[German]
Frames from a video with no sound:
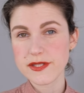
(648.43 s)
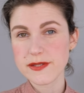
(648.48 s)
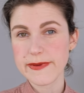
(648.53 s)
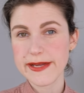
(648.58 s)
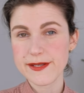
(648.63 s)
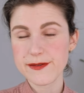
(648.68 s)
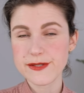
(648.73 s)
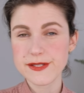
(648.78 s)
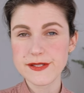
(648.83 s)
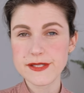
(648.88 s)

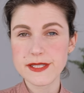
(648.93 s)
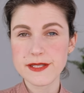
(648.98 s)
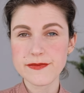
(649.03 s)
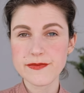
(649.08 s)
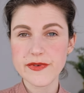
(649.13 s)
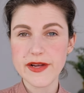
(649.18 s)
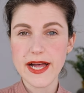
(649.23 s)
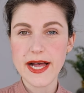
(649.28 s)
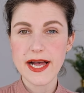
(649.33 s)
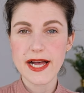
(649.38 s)

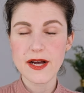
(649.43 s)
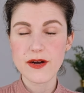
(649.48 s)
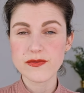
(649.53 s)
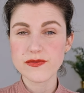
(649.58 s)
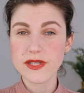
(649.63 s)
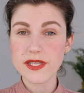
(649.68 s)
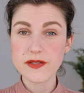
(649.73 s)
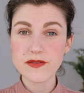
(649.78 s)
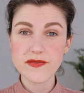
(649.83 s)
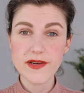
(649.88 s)
2019 war auf
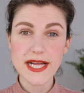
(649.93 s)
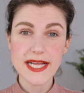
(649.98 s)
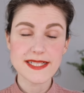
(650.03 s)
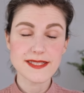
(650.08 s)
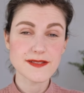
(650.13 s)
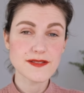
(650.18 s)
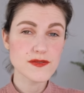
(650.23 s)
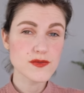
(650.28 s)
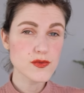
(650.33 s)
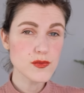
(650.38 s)
jeden Fall
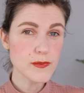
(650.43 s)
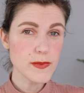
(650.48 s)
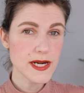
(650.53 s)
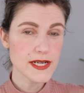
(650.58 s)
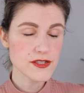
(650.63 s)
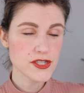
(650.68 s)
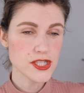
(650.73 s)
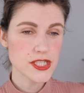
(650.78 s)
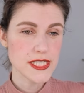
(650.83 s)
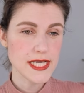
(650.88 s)
ein
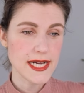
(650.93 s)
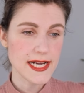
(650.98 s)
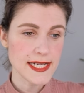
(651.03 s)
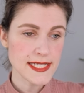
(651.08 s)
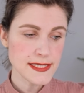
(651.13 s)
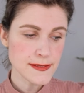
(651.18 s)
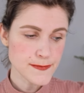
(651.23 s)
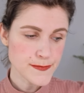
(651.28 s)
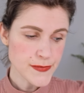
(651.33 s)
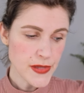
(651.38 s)
super
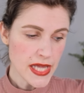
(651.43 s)
Start.